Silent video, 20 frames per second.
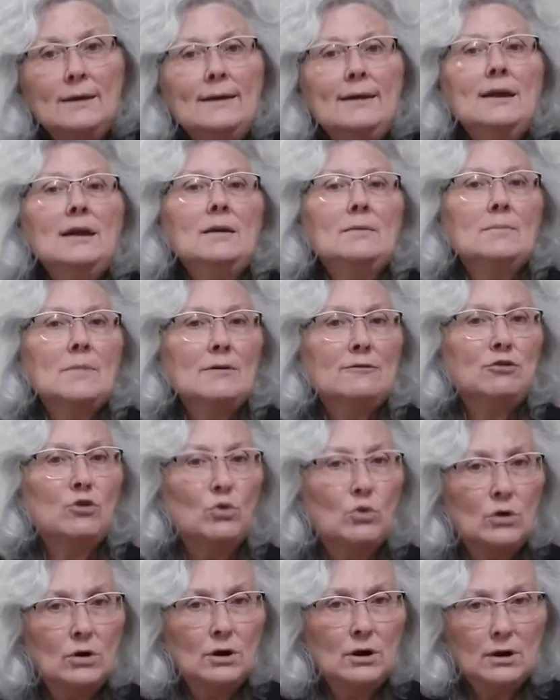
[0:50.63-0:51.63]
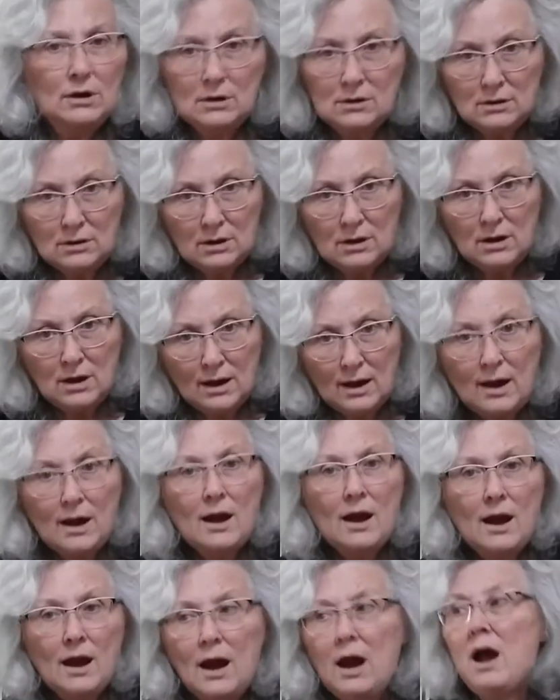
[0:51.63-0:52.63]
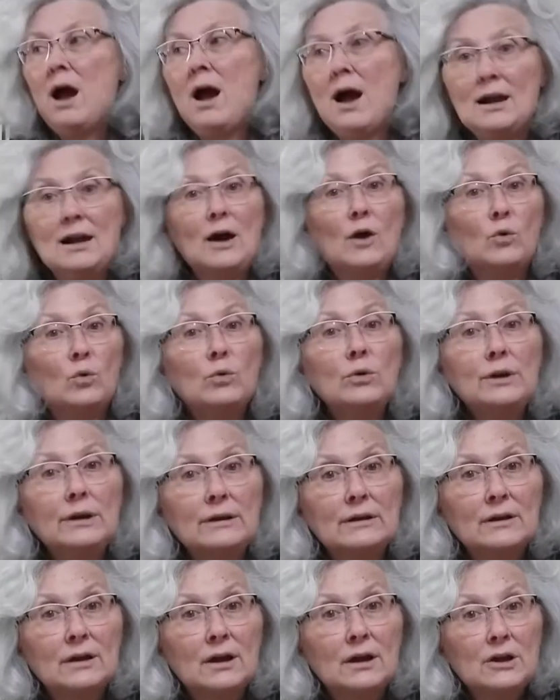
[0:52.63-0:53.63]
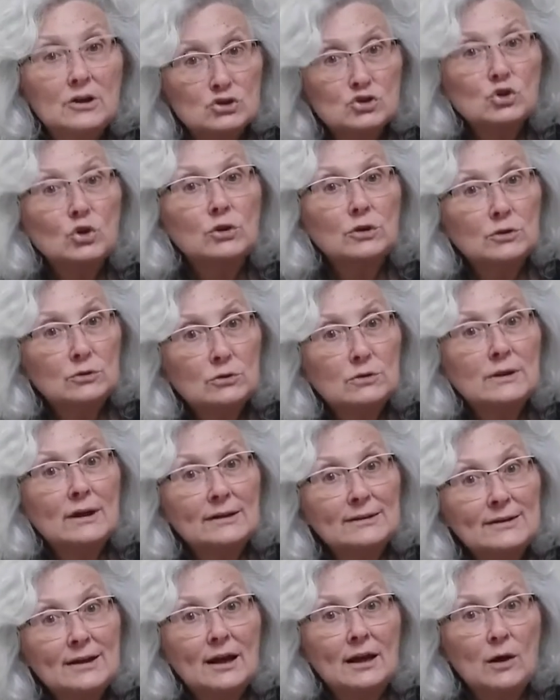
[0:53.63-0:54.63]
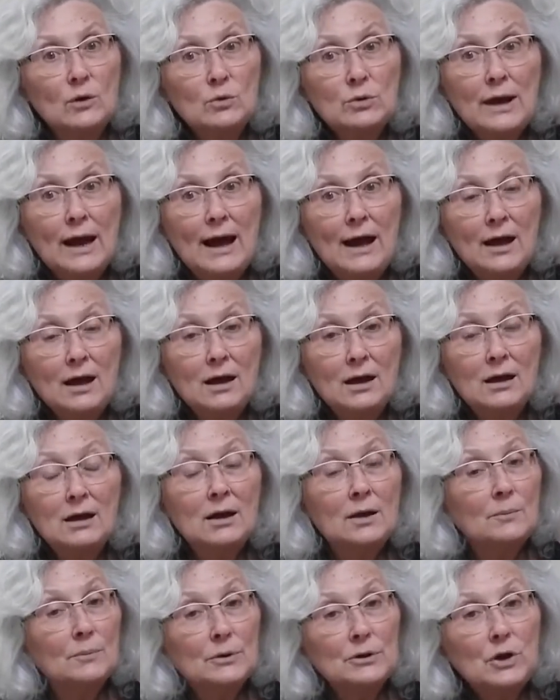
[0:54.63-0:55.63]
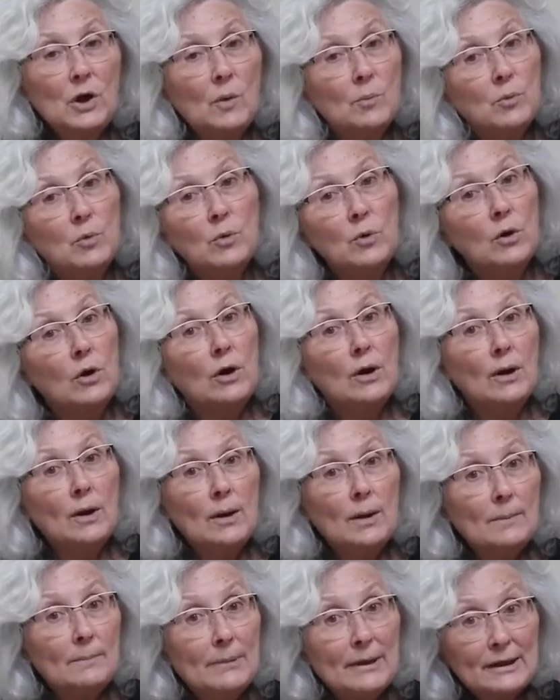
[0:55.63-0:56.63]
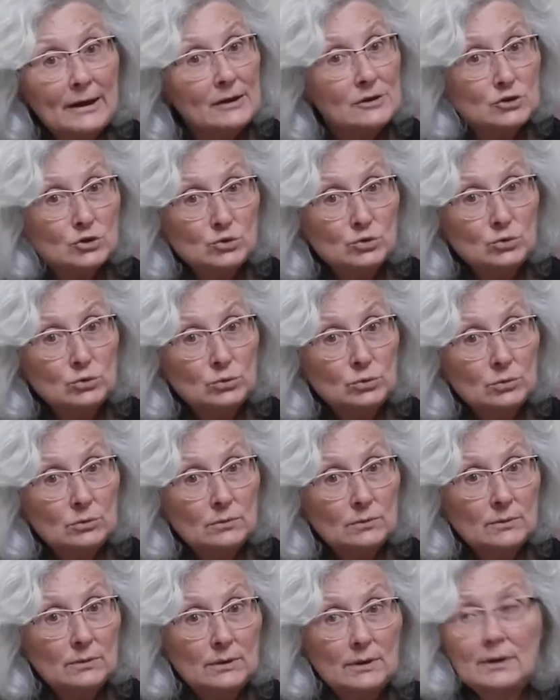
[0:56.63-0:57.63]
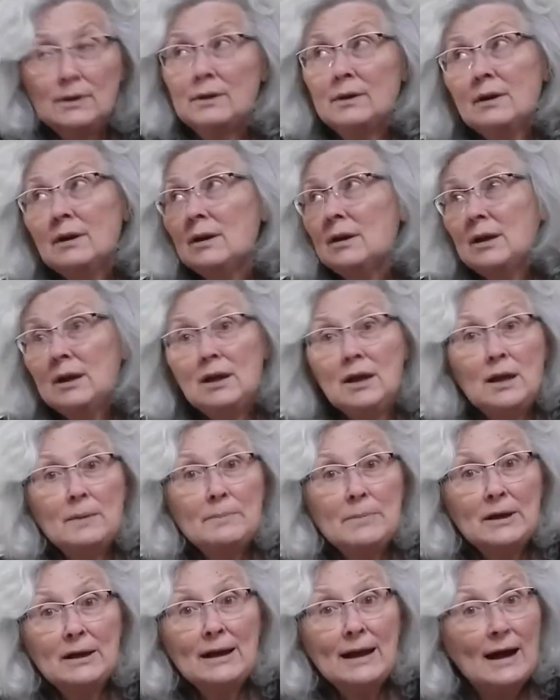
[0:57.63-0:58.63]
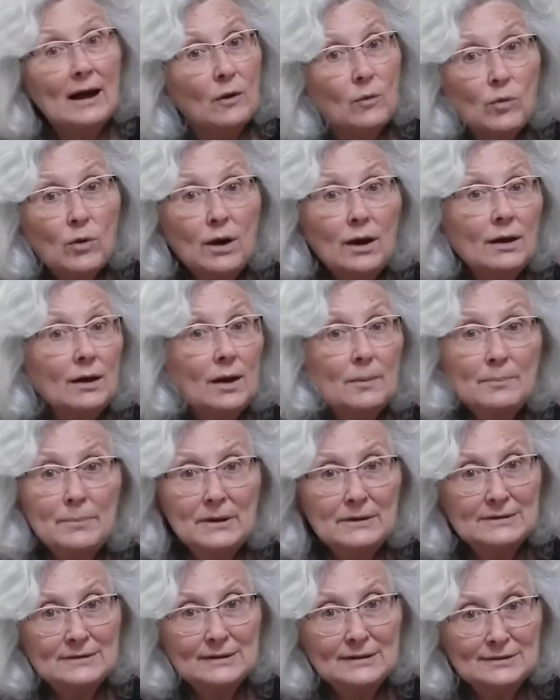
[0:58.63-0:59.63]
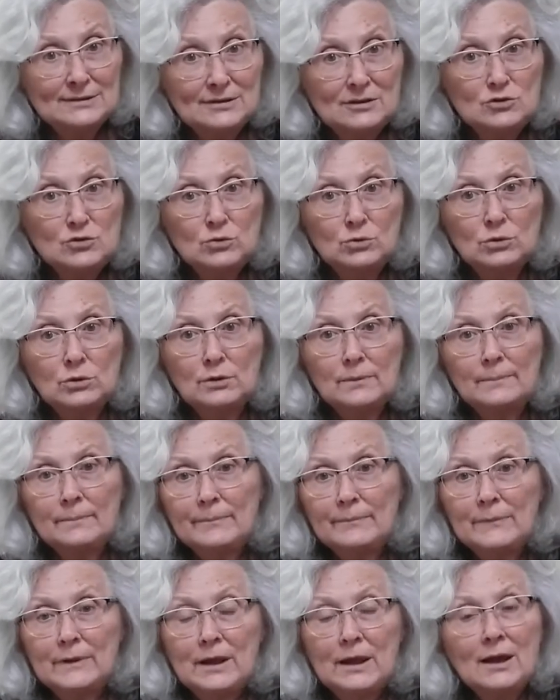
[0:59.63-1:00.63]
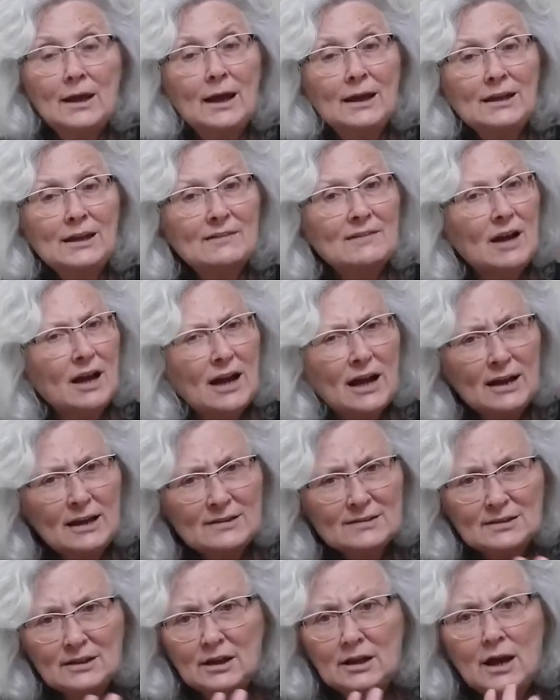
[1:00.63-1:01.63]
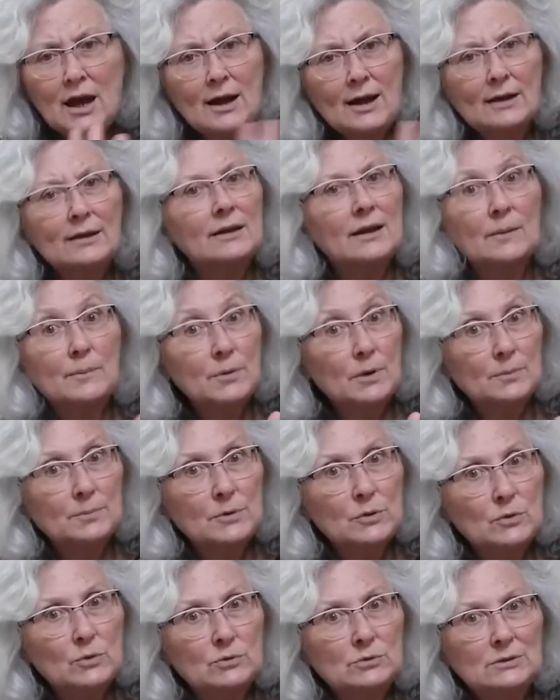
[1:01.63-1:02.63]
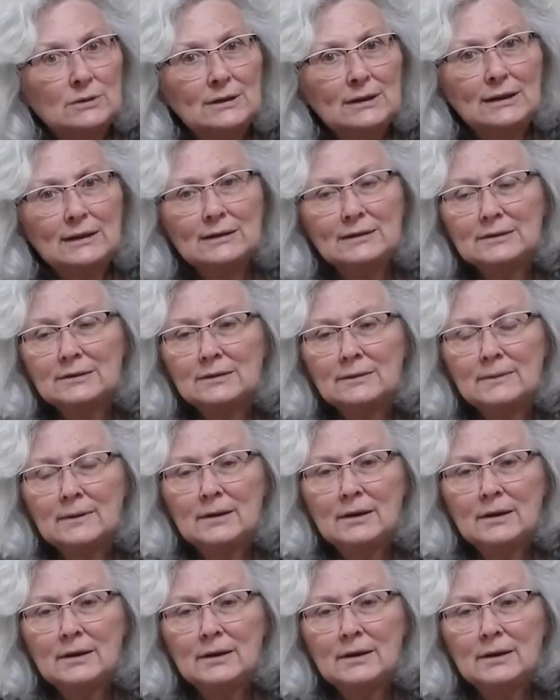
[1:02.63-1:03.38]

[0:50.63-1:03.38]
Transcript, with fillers: E ma fu. Alla uri, sto chi tutto il dia laura, poi dopo, per al suo e per l'acqua da pensa al signor. Andava a casa la sera che era proprio contento.